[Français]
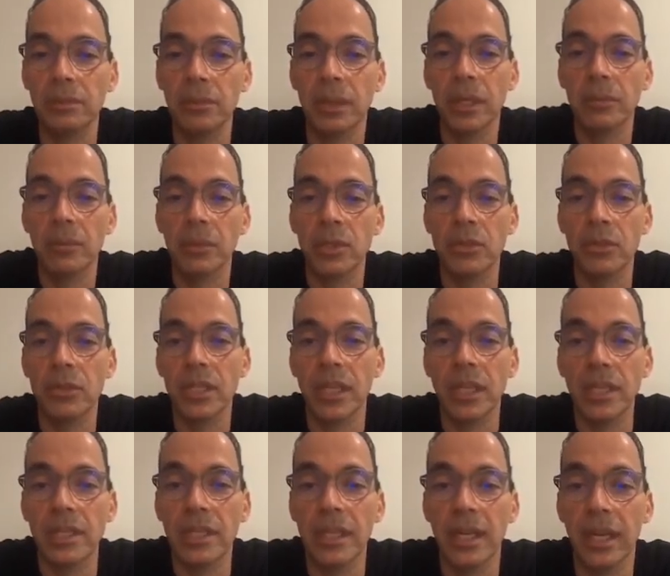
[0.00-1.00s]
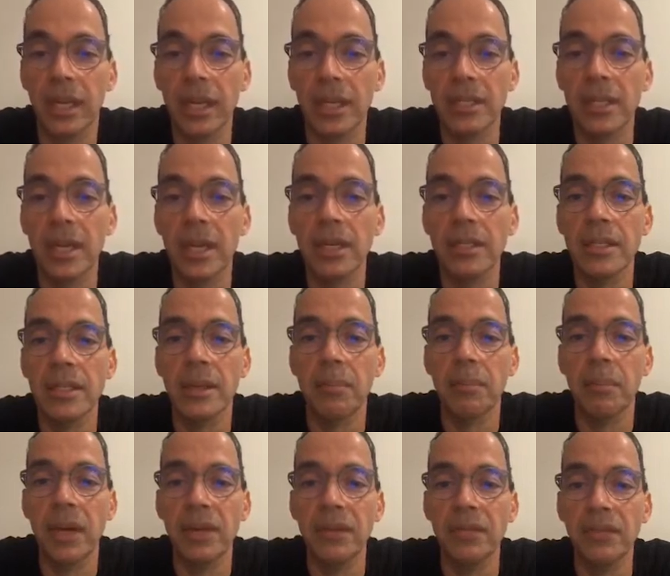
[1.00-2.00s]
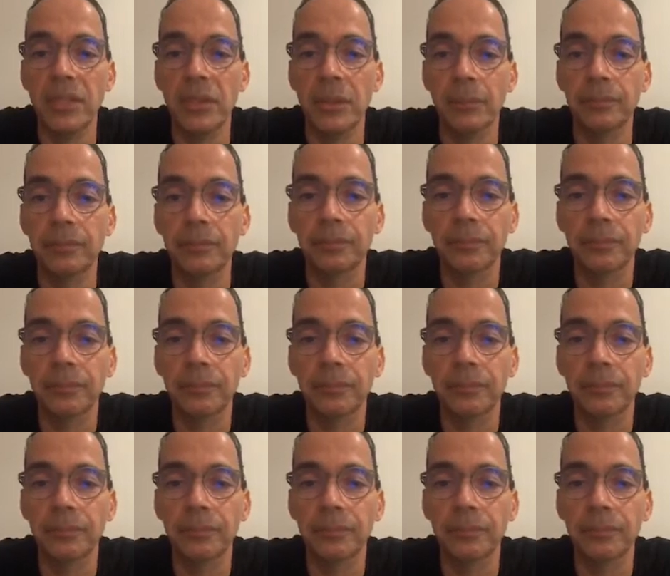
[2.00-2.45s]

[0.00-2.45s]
mais je sais qu'ici à Casa, c'est pas évident.